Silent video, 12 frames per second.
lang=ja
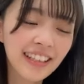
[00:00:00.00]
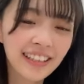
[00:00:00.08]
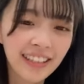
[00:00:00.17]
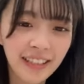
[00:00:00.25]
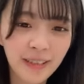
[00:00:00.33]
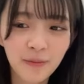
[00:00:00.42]

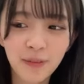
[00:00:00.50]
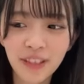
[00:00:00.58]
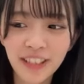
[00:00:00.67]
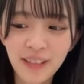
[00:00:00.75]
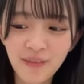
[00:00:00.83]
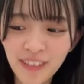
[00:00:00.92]
で手紙
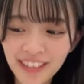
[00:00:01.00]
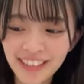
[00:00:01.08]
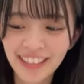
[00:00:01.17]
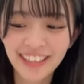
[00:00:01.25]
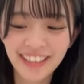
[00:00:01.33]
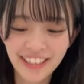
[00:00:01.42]
持ってき
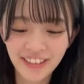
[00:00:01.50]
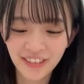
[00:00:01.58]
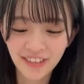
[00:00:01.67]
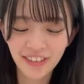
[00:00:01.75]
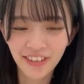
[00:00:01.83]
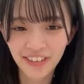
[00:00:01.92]
ましたっ
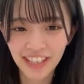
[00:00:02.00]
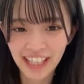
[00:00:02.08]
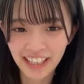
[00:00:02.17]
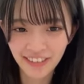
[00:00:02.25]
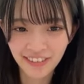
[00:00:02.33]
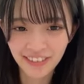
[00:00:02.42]
てちょっ
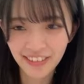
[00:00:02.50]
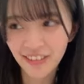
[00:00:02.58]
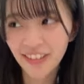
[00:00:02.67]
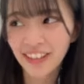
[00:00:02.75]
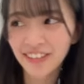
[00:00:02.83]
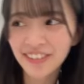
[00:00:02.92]
とあの
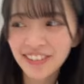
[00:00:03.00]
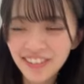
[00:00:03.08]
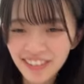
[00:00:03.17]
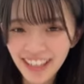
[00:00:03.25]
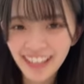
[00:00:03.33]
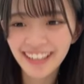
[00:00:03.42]
他
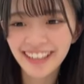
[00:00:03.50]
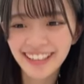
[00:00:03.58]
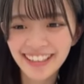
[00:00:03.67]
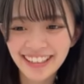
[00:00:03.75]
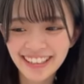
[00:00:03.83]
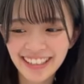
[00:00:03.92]
の人
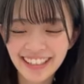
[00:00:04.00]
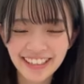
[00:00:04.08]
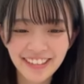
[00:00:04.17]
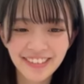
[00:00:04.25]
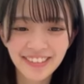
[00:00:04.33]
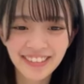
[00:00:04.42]
が
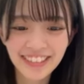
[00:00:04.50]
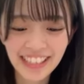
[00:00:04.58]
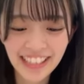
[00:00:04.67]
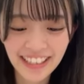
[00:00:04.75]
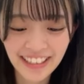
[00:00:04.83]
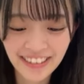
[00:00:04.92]
書いた
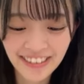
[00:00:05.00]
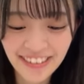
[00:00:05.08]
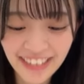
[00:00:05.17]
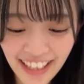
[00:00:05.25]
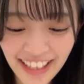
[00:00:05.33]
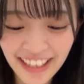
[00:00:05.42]
風に
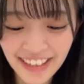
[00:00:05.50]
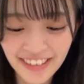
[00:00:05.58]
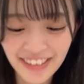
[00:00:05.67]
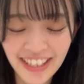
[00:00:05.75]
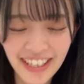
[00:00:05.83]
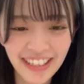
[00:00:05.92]
言って
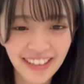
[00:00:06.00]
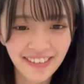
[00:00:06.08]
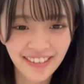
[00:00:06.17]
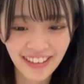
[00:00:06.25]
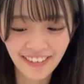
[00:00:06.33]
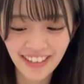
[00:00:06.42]
弥生の
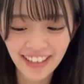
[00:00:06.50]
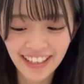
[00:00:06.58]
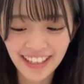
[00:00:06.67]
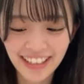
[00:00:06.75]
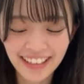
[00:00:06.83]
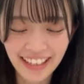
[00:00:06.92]
セーターの時
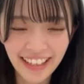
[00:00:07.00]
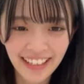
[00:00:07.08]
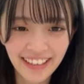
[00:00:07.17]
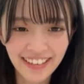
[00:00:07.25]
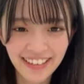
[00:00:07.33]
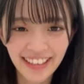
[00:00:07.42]
は
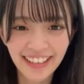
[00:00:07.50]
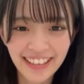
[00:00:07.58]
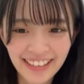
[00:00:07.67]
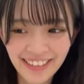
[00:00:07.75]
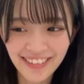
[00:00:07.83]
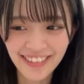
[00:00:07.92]
で「
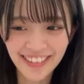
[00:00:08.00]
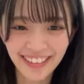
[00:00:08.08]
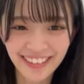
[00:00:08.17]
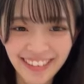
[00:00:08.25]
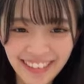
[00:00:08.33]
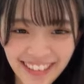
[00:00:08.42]
誰でしょう
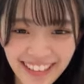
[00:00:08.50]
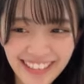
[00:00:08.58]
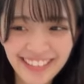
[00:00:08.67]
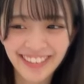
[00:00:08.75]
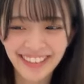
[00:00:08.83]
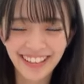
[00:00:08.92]
桜
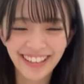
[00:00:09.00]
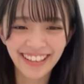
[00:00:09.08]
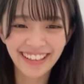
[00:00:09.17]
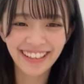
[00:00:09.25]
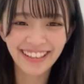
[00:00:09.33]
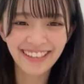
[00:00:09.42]
でです」っ
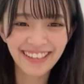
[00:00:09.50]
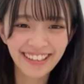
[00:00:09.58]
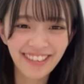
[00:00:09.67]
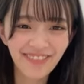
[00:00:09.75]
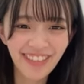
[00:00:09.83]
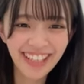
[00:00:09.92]
て「
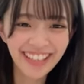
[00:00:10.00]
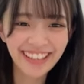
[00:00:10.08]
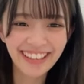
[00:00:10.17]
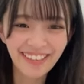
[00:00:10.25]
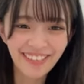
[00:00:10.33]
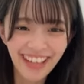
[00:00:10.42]
やっぱ
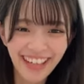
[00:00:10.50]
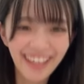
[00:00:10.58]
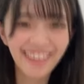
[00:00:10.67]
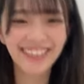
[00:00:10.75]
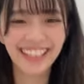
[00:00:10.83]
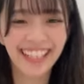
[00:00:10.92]
よかった
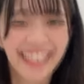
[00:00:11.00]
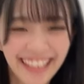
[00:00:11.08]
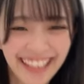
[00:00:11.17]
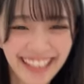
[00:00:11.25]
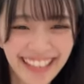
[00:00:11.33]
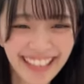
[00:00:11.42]
わ」みたいな